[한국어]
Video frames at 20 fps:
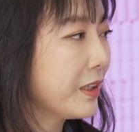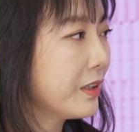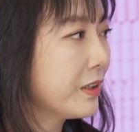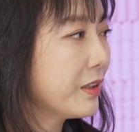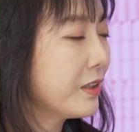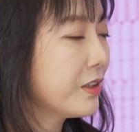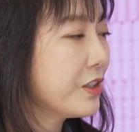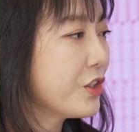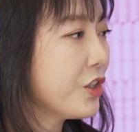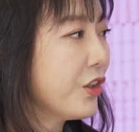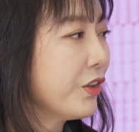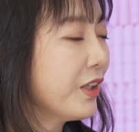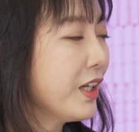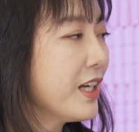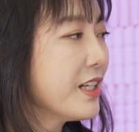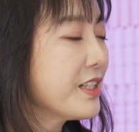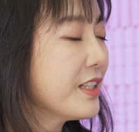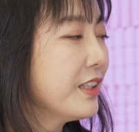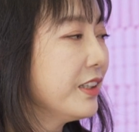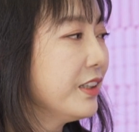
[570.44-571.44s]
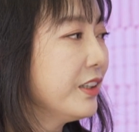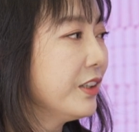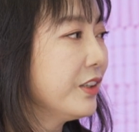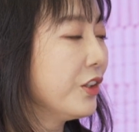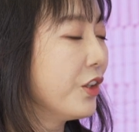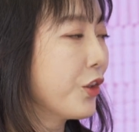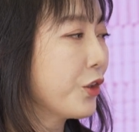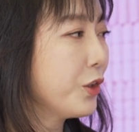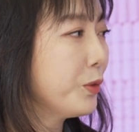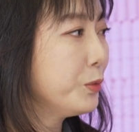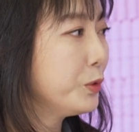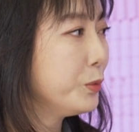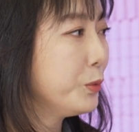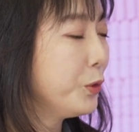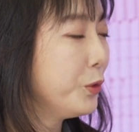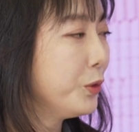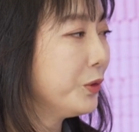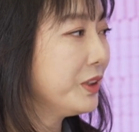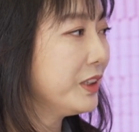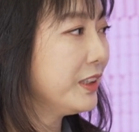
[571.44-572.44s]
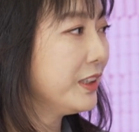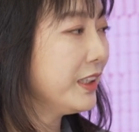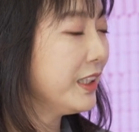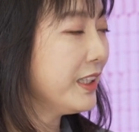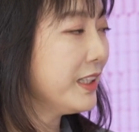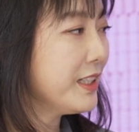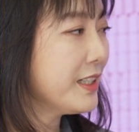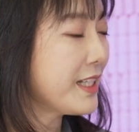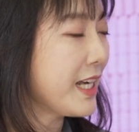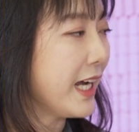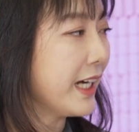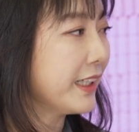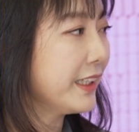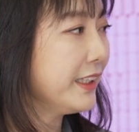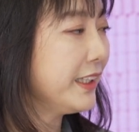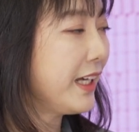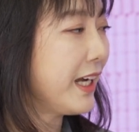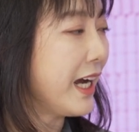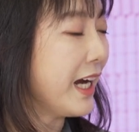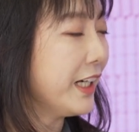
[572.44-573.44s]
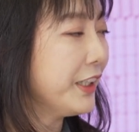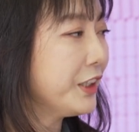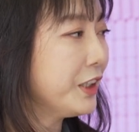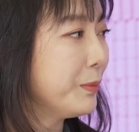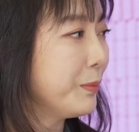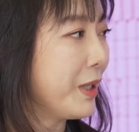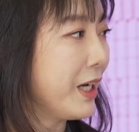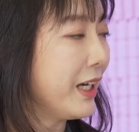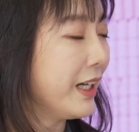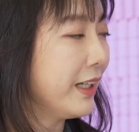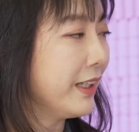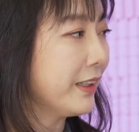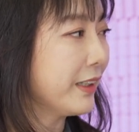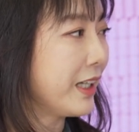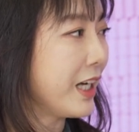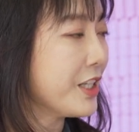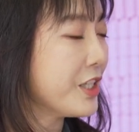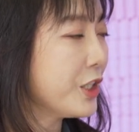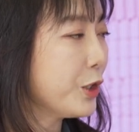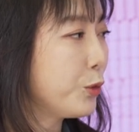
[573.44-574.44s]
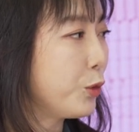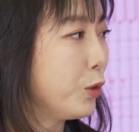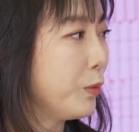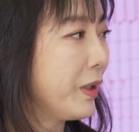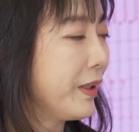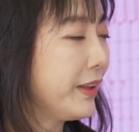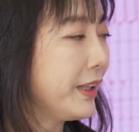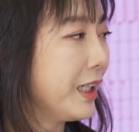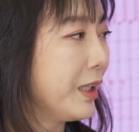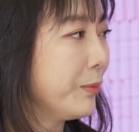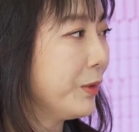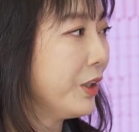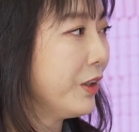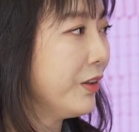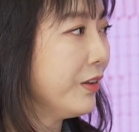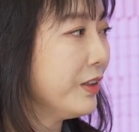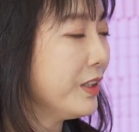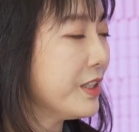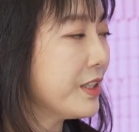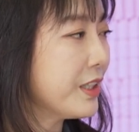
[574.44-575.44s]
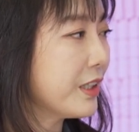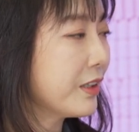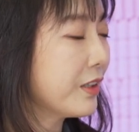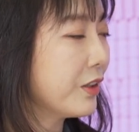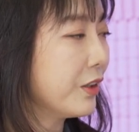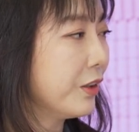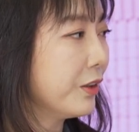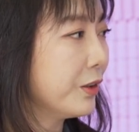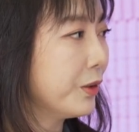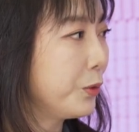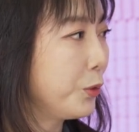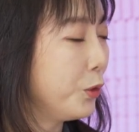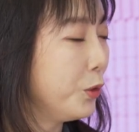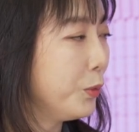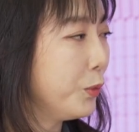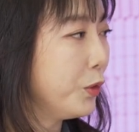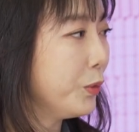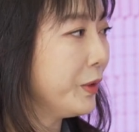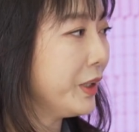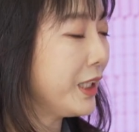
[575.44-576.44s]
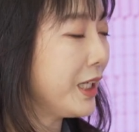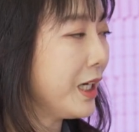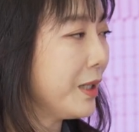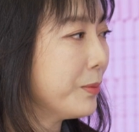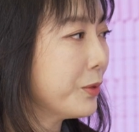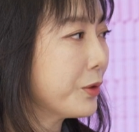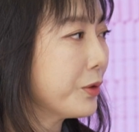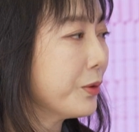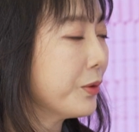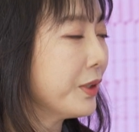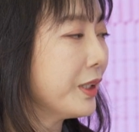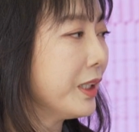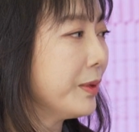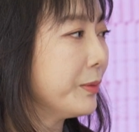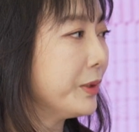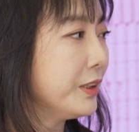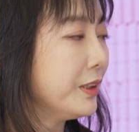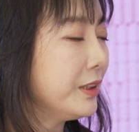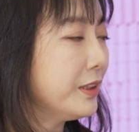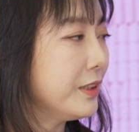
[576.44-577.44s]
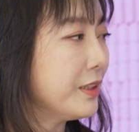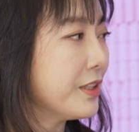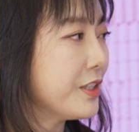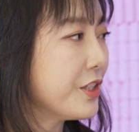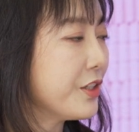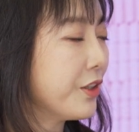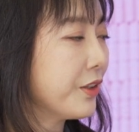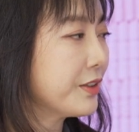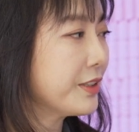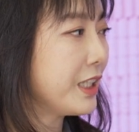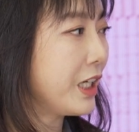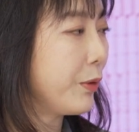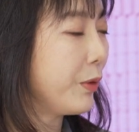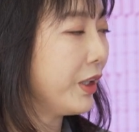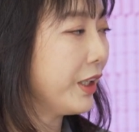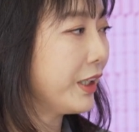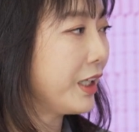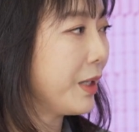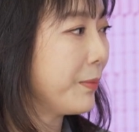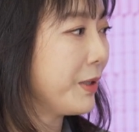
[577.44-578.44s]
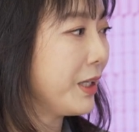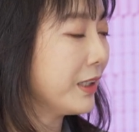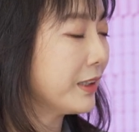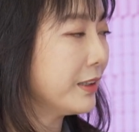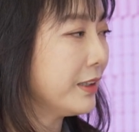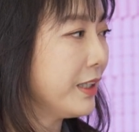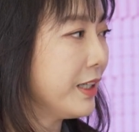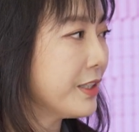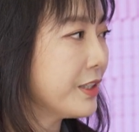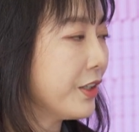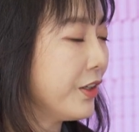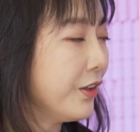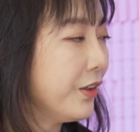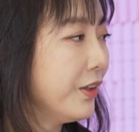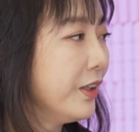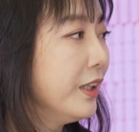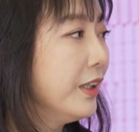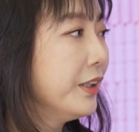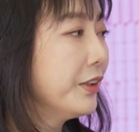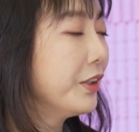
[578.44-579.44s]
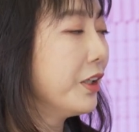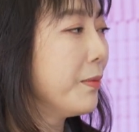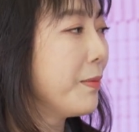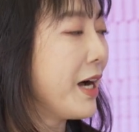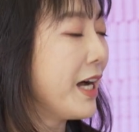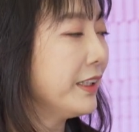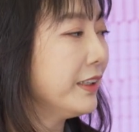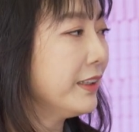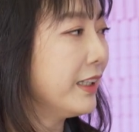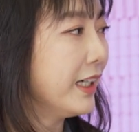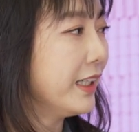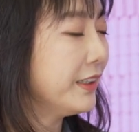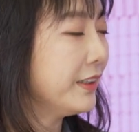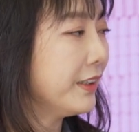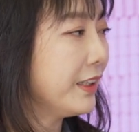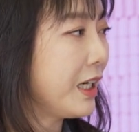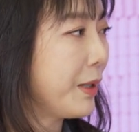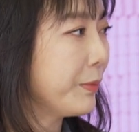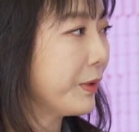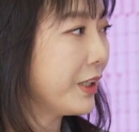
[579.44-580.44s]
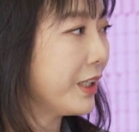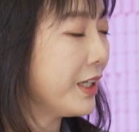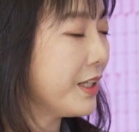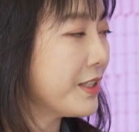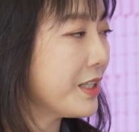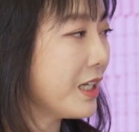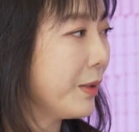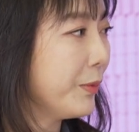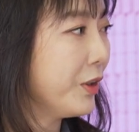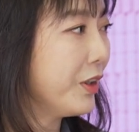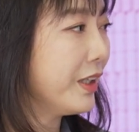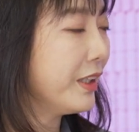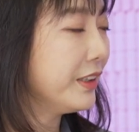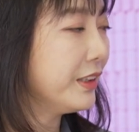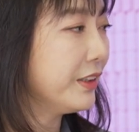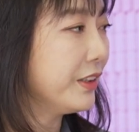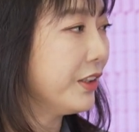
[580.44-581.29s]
그 전까지는 여러 부모들이 자기의 아이들만 같이 돌봤다면 이제 그런 돌봄이나 프로그램을 지역사회에 개방을 해서 더 많은 아이들이 함께 참여하는